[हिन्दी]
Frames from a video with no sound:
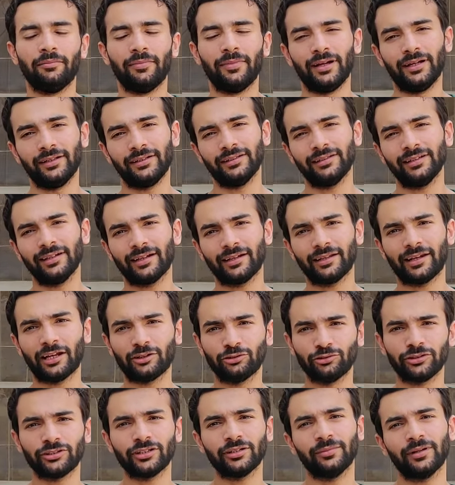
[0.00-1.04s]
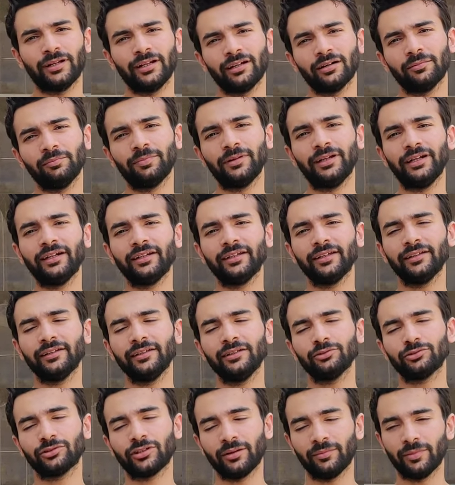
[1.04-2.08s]
मैं जैसे ग्रेजुएशन मैंने कंप्लीट की थी
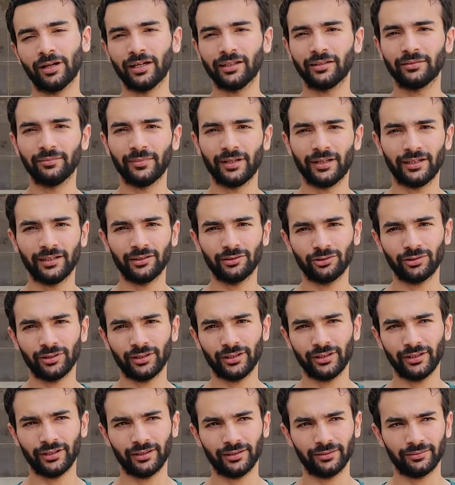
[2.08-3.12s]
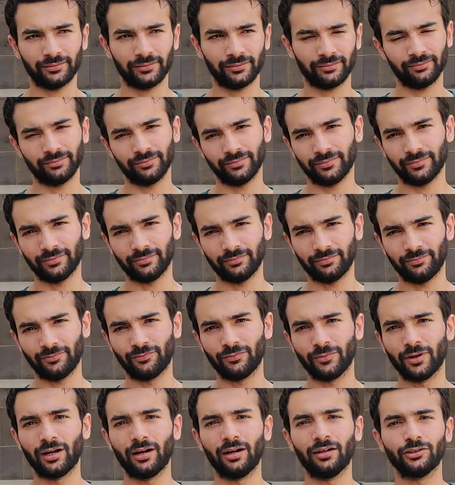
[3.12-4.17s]
उसके बाद मैंने जो है
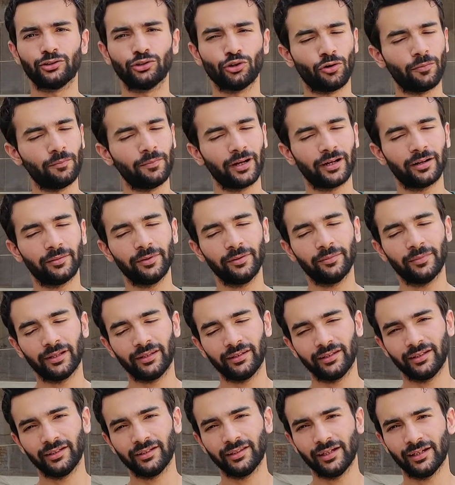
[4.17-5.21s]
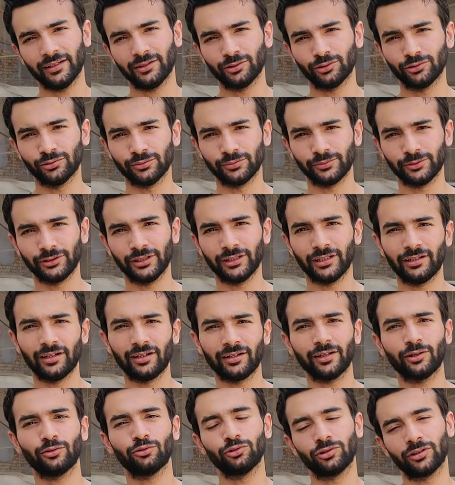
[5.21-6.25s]
जॉब में कभी मन नहीं था तो मुझे लगा
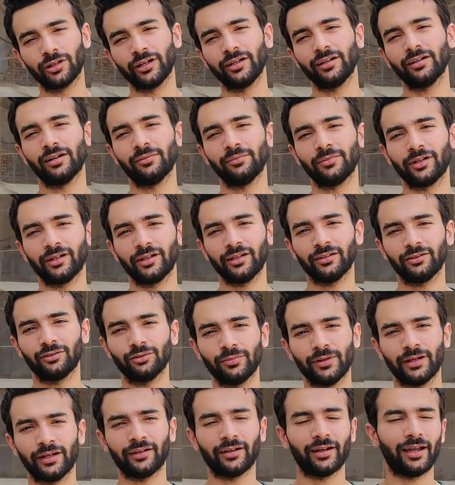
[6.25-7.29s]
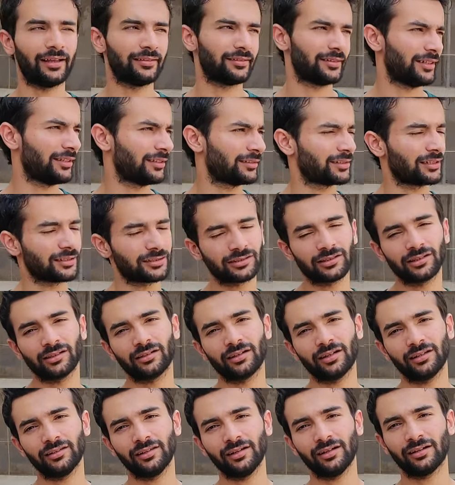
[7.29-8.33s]
कि खुद का ही काम करें तो मैं ऐसे ही सर्च कर
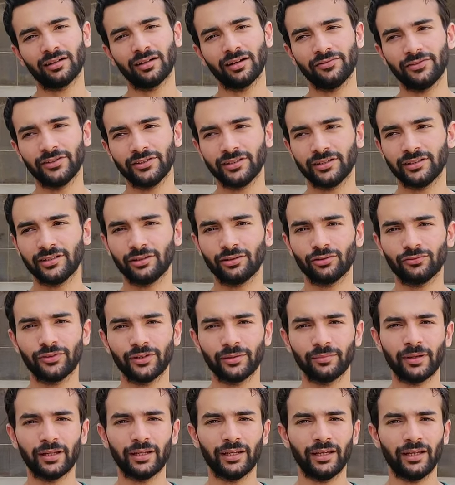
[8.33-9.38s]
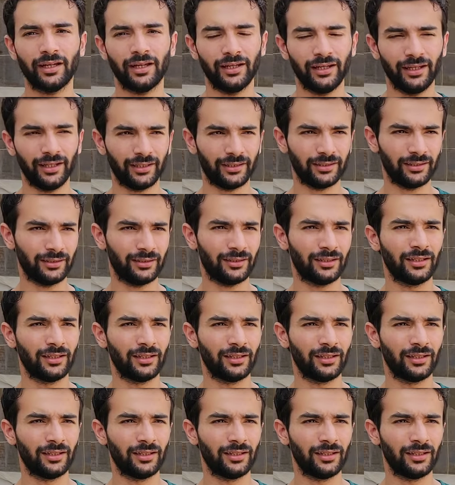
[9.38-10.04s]
रहा था काफ़ी चीज़ें तो फिर मैंने एक